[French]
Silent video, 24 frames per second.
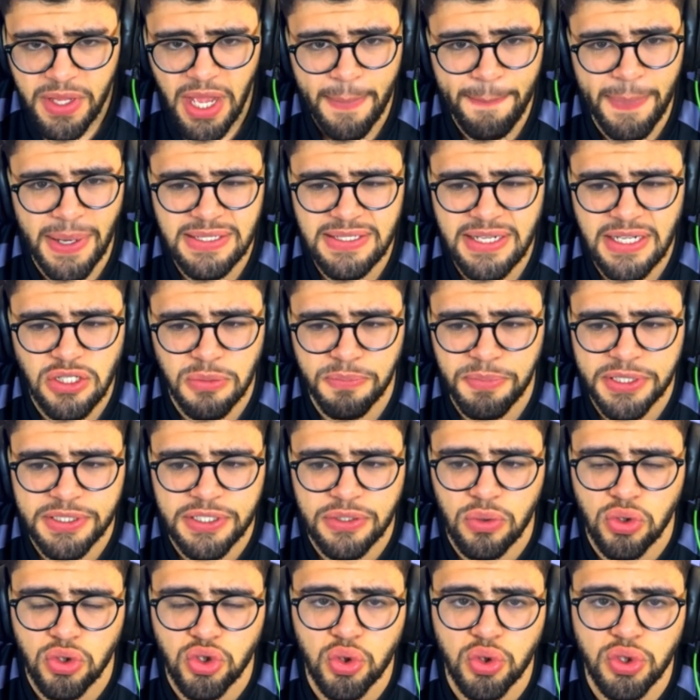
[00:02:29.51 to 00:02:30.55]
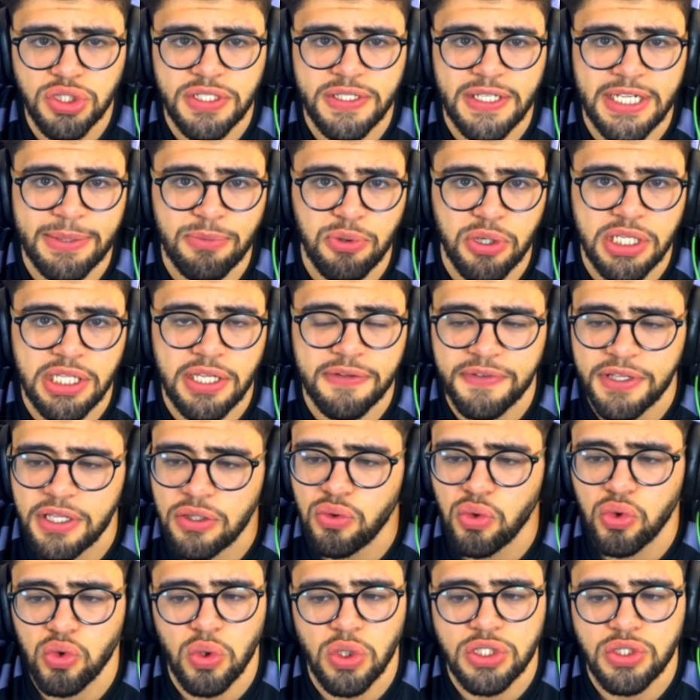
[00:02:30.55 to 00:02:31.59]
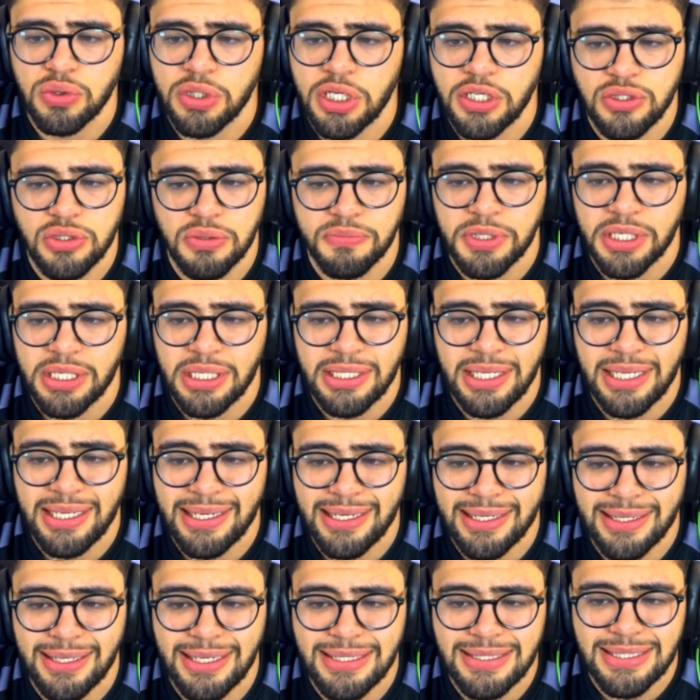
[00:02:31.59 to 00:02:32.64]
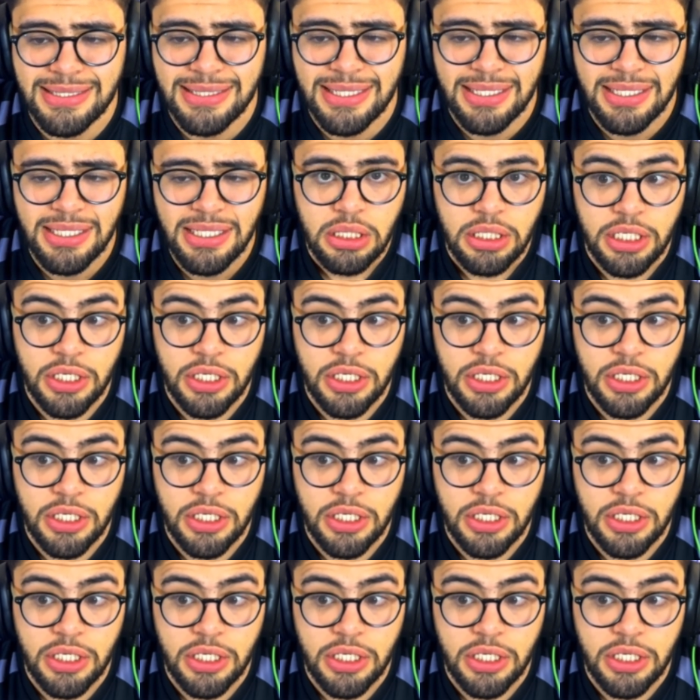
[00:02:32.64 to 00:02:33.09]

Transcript: À part ça, ils n'ont pas été dangereux. Cette équipe de Retafe, il y a deux trois occasions, mais rien, rien à signaler.